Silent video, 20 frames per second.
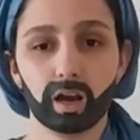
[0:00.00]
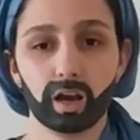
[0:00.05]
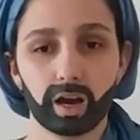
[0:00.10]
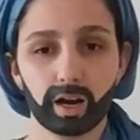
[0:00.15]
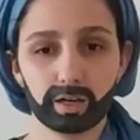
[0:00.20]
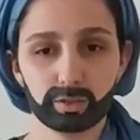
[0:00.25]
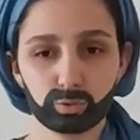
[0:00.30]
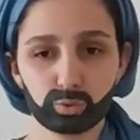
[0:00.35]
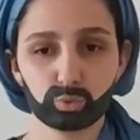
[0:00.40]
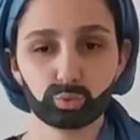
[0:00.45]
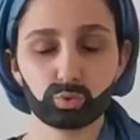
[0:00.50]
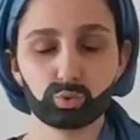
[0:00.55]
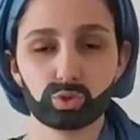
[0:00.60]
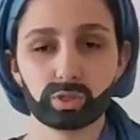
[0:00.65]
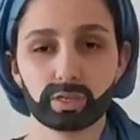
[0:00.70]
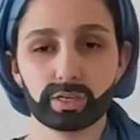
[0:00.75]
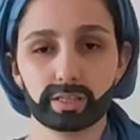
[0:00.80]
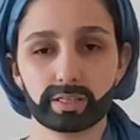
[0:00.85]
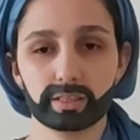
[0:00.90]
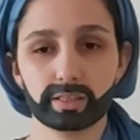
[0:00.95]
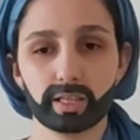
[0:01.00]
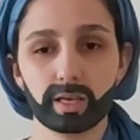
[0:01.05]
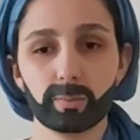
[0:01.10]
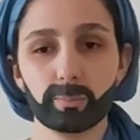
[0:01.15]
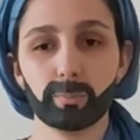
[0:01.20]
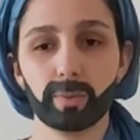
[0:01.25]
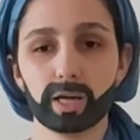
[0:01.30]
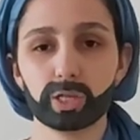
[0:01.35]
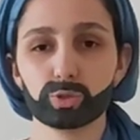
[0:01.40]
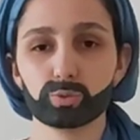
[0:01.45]
Artuklu Sarayı'nda
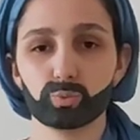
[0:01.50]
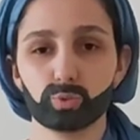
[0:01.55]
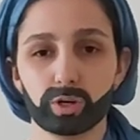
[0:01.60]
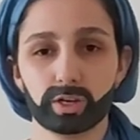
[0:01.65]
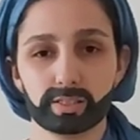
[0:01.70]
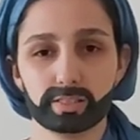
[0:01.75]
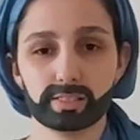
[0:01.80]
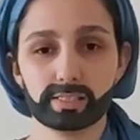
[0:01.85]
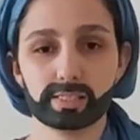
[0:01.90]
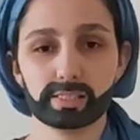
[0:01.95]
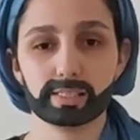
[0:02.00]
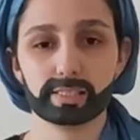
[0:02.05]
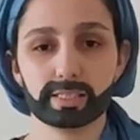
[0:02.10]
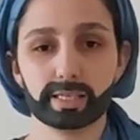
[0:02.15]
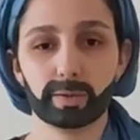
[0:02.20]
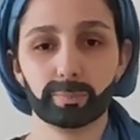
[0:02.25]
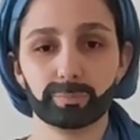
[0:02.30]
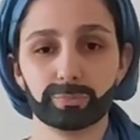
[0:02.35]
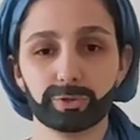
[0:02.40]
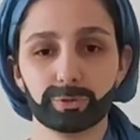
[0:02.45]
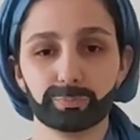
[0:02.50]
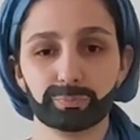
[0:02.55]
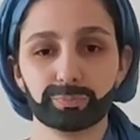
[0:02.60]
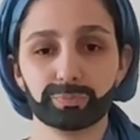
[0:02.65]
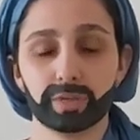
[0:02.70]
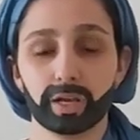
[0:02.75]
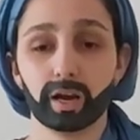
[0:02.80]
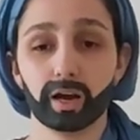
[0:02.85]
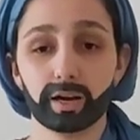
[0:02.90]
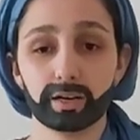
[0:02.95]
baş mühendislik yaptım
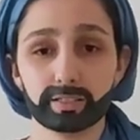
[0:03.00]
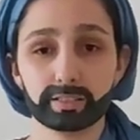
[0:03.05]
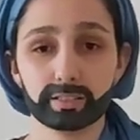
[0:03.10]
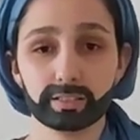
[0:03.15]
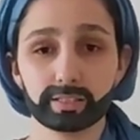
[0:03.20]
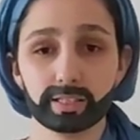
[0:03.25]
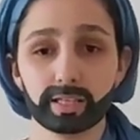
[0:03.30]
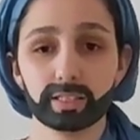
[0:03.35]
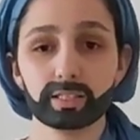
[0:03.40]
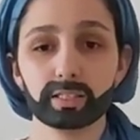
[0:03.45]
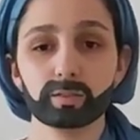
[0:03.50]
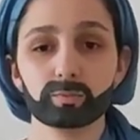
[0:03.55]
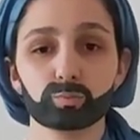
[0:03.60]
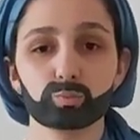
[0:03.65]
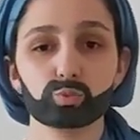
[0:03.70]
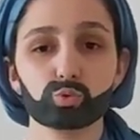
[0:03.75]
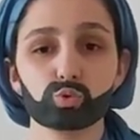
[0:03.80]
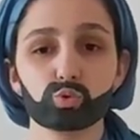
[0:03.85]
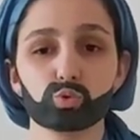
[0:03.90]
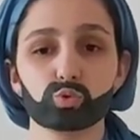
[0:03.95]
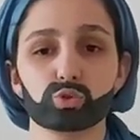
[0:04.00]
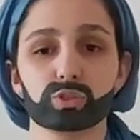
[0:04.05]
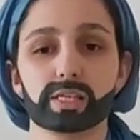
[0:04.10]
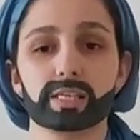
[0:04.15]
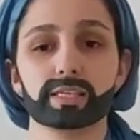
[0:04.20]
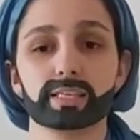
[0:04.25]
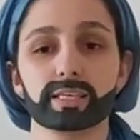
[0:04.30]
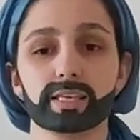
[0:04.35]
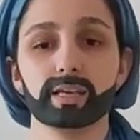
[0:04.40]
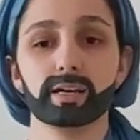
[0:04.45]
Ardından Musul
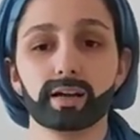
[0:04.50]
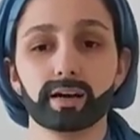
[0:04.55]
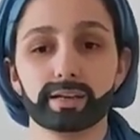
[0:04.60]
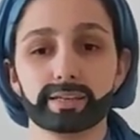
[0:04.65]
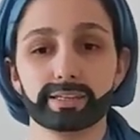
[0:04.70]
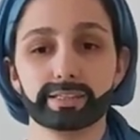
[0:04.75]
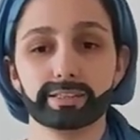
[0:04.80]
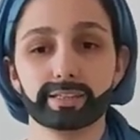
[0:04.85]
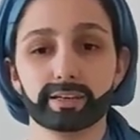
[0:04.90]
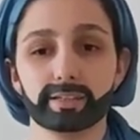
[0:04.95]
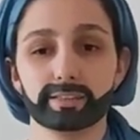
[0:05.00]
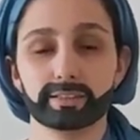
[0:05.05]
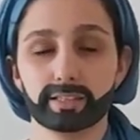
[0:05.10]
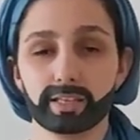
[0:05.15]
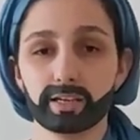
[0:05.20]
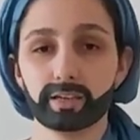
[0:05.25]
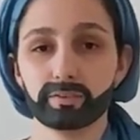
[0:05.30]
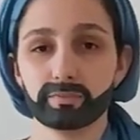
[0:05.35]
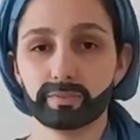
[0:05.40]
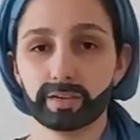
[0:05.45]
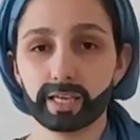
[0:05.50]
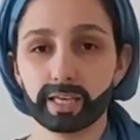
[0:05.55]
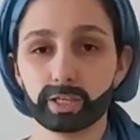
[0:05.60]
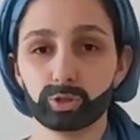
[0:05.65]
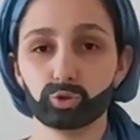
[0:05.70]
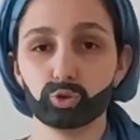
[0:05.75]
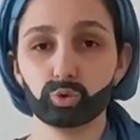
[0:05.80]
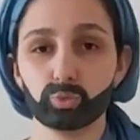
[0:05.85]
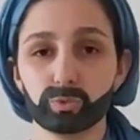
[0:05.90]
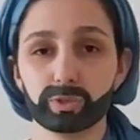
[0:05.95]
Zengi Hanedanı'na ve
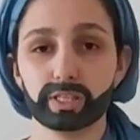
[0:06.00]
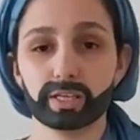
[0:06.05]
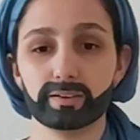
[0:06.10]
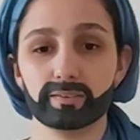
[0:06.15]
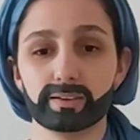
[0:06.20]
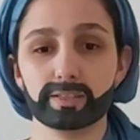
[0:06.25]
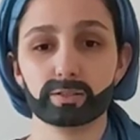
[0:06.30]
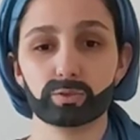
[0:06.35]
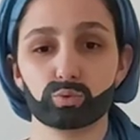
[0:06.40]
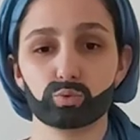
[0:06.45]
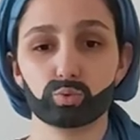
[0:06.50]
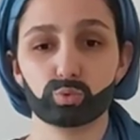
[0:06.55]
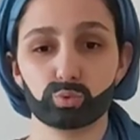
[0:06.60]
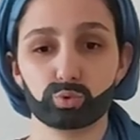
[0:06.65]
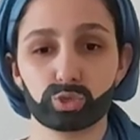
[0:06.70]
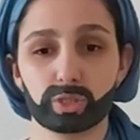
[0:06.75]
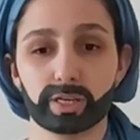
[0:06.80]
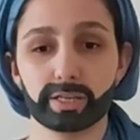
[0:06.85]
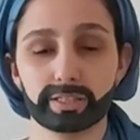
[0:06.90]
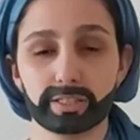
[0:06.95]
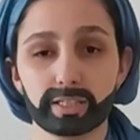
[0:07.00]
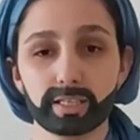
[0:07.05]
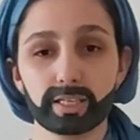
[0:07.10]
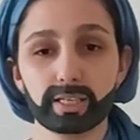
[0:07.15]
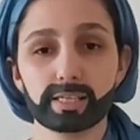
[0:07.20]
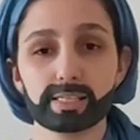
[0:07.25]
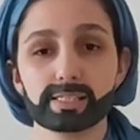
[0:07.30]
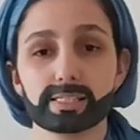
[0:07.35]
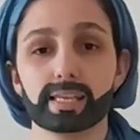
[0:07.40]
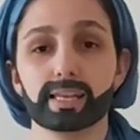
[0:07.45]
Eyyubi Devleti Sultanı
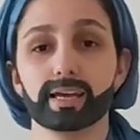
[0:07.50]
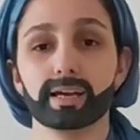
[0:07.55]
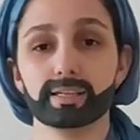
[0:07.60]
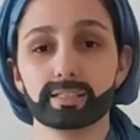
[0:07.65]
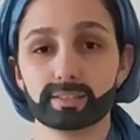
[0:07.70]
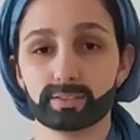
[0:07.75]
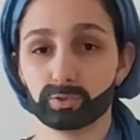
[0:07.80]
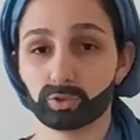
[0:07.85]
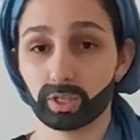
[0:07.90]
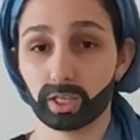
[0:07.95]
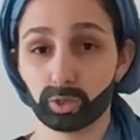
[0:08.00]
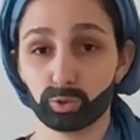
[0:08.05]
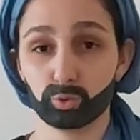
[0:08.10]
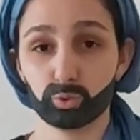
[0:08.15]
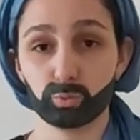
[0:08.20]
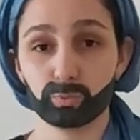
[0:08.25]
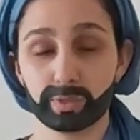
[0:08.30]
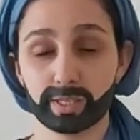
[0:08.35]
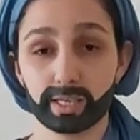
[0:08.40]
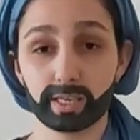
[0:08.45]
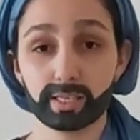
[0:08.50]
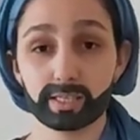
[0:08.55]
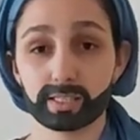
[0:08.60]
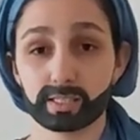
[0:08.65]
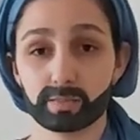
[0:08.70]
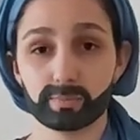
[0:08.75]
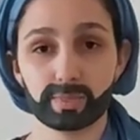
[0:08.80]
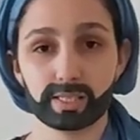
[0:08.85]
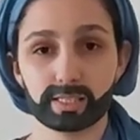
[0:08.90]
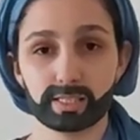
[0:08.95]
Selahaddin Eyyubi'ye
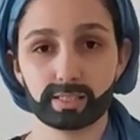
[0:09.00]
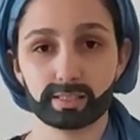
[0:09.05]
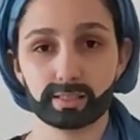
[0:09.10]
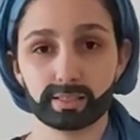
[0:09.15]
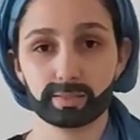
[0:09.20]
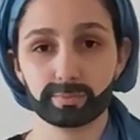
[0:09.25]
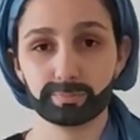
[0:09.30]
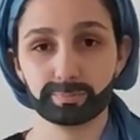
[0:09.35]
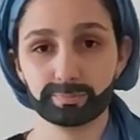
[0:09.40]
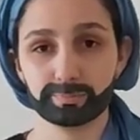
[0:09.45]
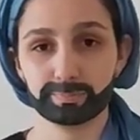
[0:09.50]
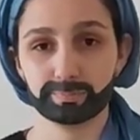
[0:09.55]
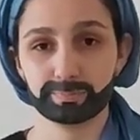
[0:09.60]
hizmet ettim.